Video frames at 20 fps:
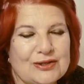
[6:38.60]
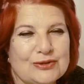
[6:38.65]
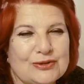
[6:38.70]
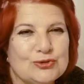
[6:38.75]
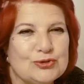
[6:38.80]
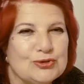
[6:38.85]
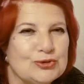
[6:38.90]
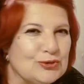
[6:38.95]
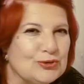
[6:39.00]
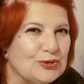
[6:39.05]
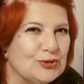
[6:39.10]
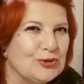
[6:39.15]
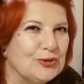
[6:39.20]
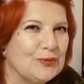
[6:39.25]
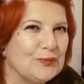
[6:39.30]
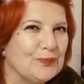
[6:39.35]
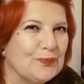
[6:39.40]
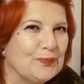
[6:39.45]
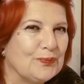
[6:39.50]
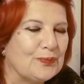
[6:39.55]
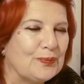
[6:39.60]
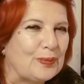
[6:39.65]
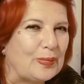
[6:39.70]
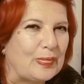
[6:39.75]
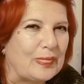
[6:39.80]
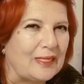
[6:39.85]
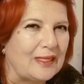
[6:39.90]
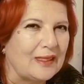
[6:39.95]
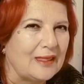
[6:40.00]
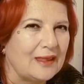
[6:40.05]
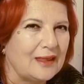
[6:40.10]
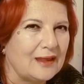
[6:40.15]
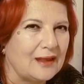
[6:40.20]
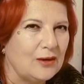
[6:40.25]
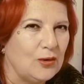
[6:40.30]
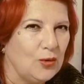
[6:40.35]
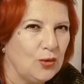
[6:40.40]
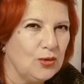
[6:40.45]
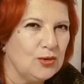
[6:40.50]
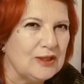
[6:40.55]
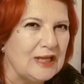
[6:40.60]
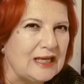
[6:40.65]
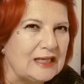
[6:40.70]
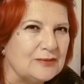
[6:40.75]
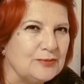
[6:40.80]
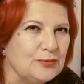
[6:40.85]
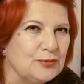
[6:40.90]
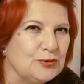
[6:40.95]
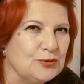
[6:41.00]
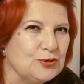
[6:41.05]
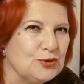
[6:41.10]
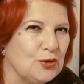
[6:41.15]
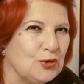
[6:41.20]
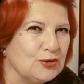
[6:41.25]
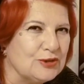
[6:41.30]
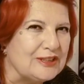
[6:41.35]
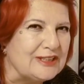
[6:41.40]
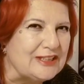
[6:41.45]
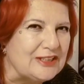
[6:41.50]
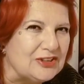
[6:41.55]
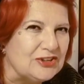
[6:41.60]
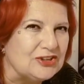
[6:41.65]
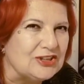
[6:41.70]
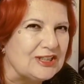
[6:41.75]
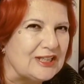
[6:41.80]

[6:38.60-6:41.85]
Çünkü Oğlak Burcu 12.